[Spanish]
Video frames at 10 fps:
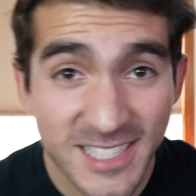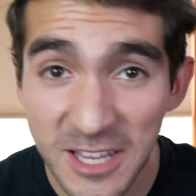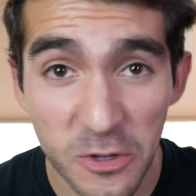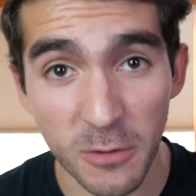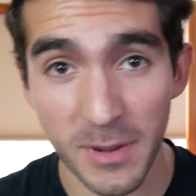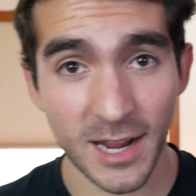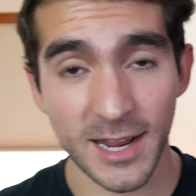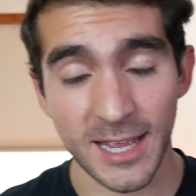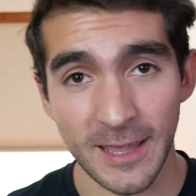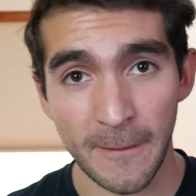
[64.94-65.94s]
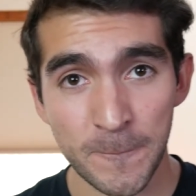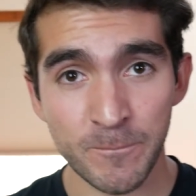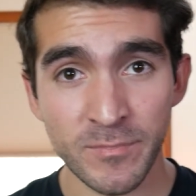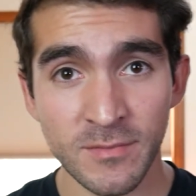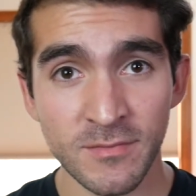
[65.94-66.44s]
es que yo no me la creía.
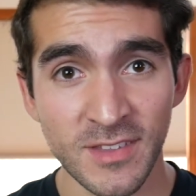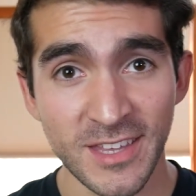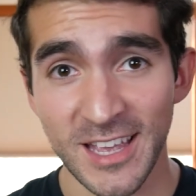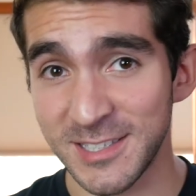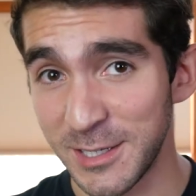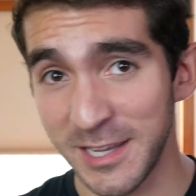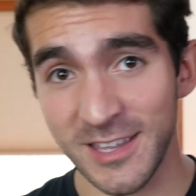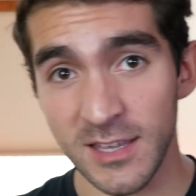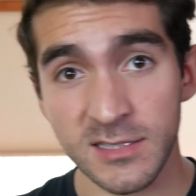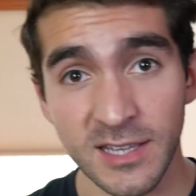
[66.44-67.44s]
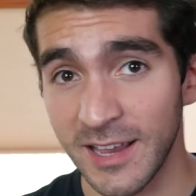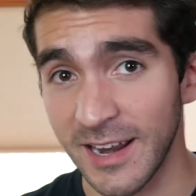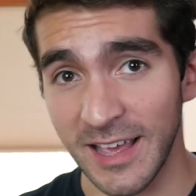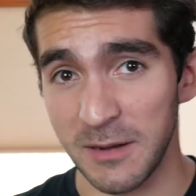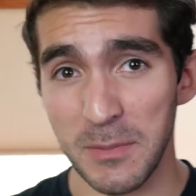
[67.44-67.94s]
Y así seguí sin
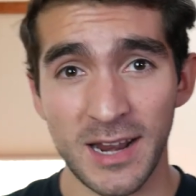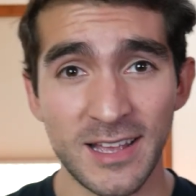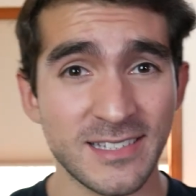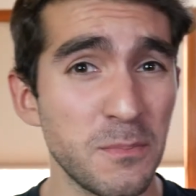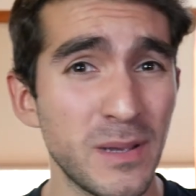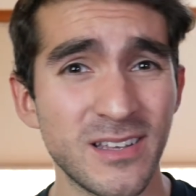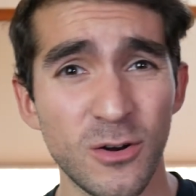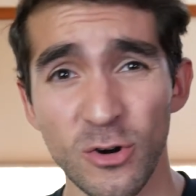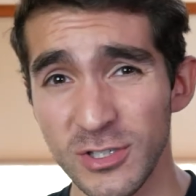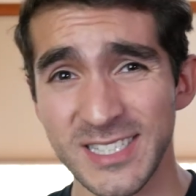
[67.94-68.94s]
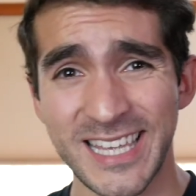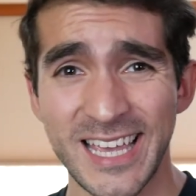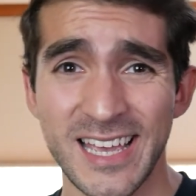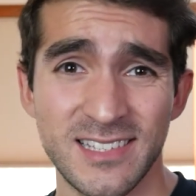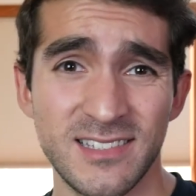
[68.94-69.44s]
creérmela, así pasaron los
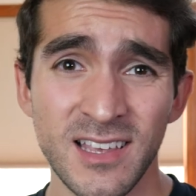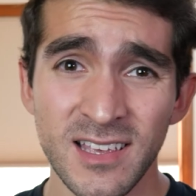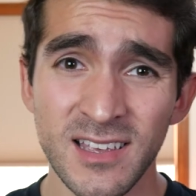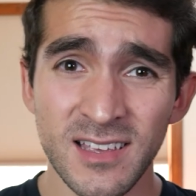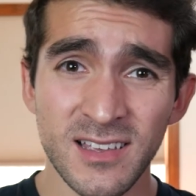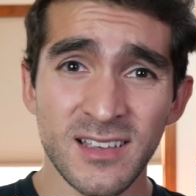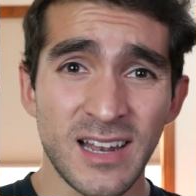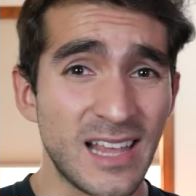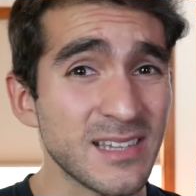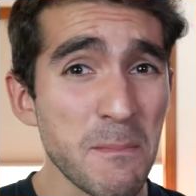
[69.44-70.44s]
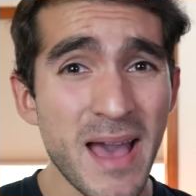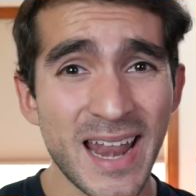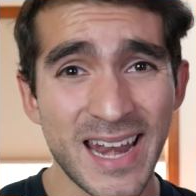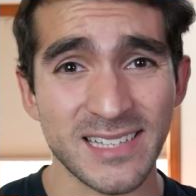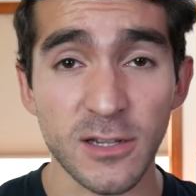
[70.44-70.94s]
días, las
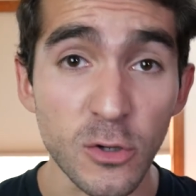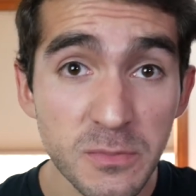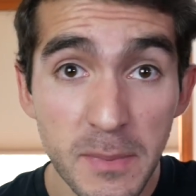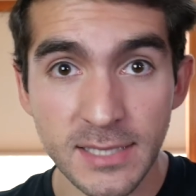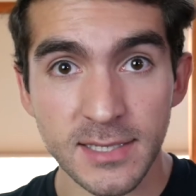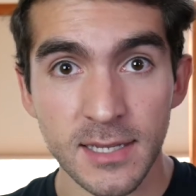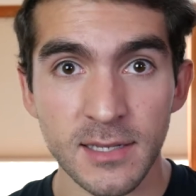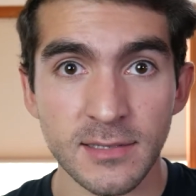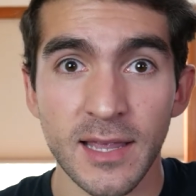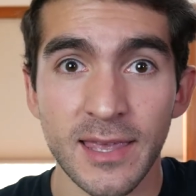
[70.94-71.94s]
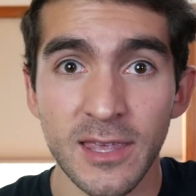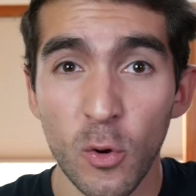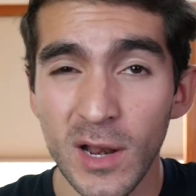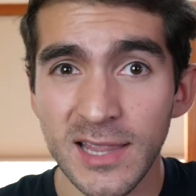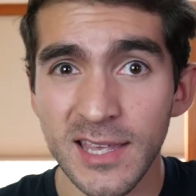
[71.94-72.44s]
semanas, los meses, hasta que
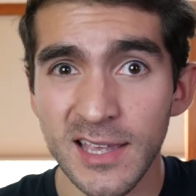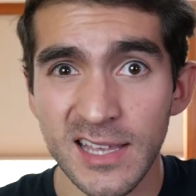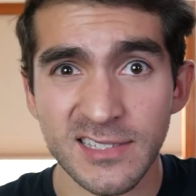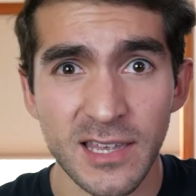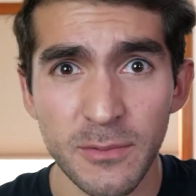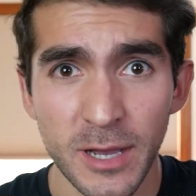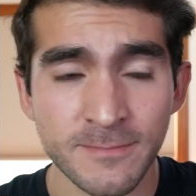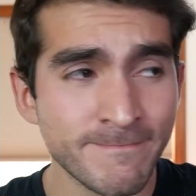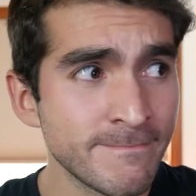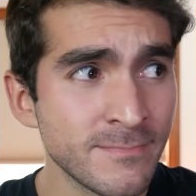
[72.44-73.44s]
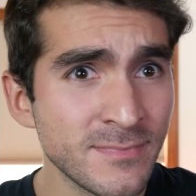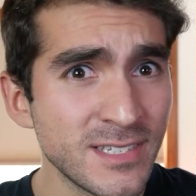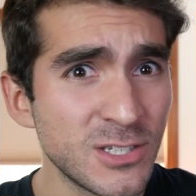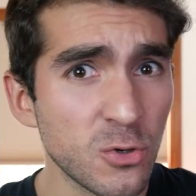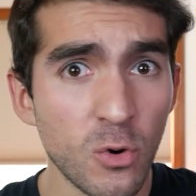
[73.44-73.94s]
llegó el día en que se iba.
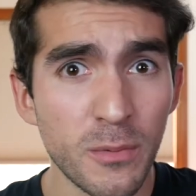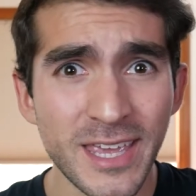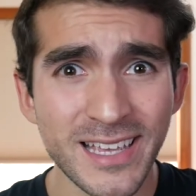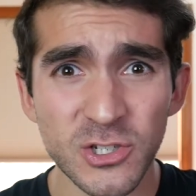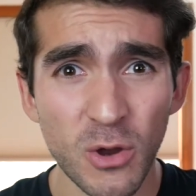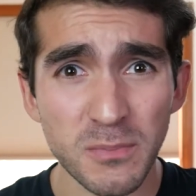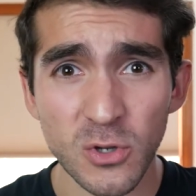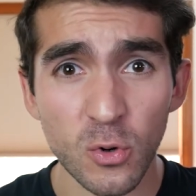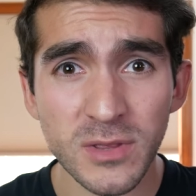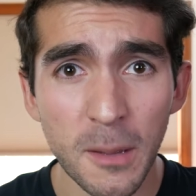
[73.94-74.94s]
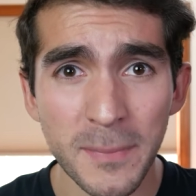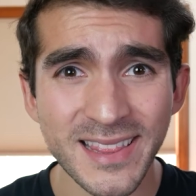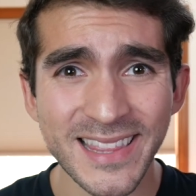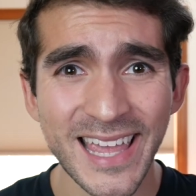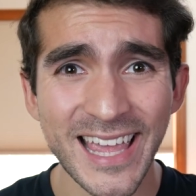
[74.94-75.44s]
Y yo no había hecho
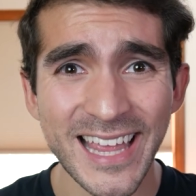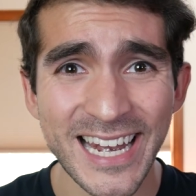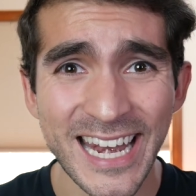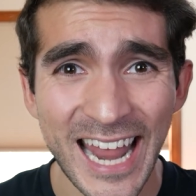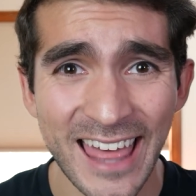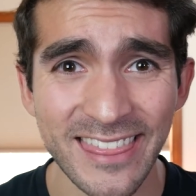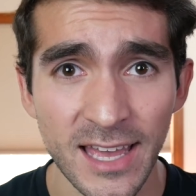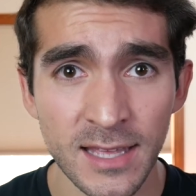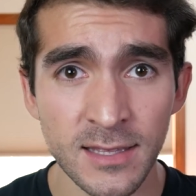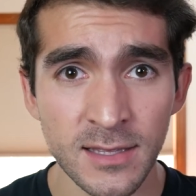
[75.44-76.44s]
absolutamente nada.